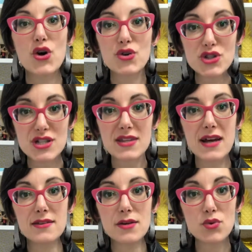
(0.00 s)

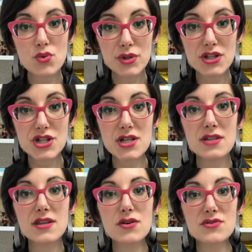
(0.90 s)
concentrati unici
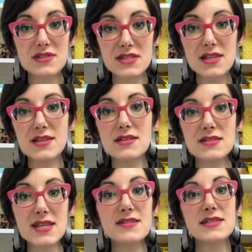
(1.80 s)
di consigli
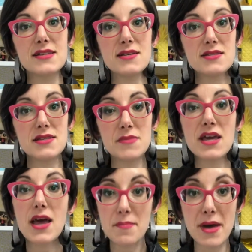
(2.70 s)
sensatissimi
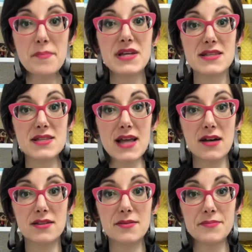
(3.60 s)
e ben presentati.